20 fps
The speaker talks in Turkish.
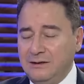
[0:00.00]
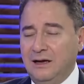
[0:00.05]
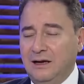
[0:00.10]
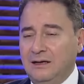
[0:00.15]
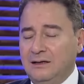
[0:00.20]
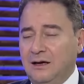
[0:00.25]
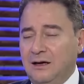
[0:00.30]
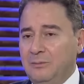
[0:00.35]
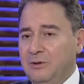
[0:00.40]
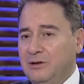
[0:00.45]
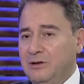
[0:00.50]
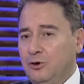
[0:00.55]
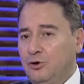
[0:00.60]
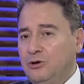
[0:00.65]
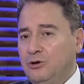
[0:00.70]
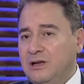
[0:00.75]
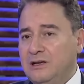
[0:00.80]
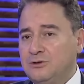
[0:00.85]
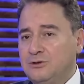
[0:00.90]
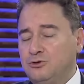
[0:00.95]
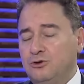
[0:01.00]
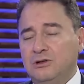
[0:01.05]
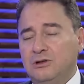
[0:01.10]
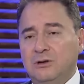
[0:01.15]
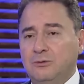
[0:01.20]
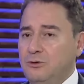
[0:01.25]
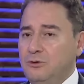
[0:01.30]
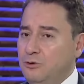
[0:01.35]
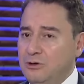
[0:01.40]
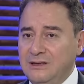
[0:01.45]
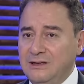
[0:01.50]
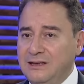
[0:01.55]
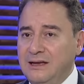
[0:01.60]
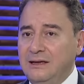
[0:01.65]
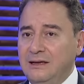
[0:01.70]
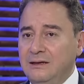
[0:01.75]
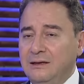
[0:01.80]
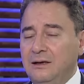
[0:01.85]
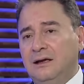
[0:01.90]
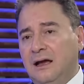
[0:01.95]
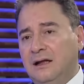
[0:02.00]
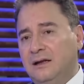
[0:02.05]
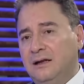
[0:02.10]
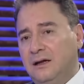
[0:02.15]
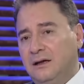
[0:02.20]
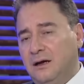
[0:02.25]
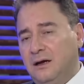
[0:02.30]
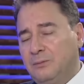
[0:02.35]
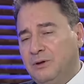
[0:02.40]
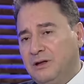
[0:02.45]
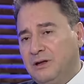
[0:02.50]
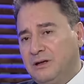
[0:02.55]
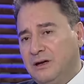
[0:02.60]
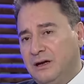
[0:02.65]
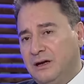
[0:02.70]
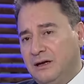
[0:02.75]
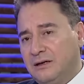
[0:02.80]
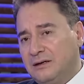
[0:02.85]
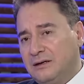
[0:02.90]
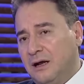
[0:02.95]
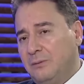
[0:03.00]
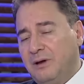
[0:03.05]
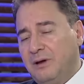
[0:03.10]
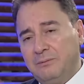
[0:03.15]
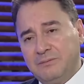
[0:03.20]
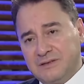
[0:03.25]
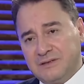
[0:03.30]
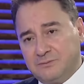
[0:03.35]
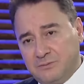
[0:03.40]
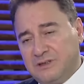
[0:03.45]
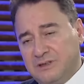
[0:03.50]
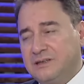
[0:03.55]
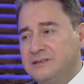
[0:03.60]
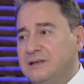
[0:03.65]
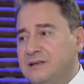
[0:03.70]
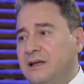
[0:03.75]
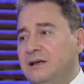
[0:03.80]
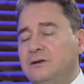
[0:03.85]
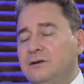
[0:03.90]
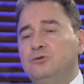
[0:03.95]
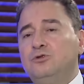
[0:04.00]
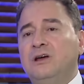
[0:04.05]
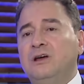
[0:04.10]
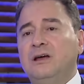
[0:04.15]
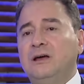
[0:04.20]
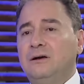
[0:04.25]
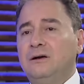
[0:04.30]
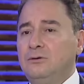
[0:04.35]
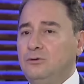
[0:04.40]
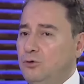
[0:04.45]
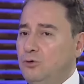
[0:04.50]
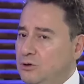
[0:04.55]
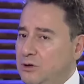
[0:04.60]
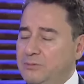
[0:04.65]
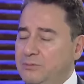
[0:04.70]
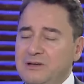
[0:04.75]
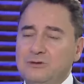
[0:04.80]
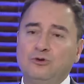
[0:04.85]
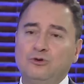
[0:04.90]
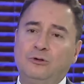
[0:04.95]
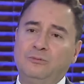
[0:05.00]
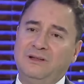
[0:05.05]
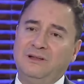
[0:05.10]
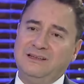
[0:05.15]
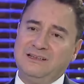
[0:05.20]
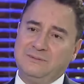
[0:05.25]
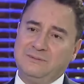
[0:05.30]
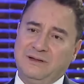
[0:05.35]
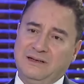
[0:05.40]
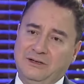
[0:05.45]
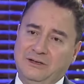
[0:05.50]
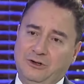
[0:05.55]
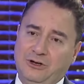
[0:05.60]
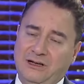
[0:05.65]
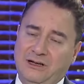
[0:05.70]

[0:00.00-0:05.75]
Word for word: Yani Amerika öyle istiyor de öyle değil. Yani Amerika'ya rağmen biz BRICS'e üye olabiliriz, olmalıyız bana Ama göre.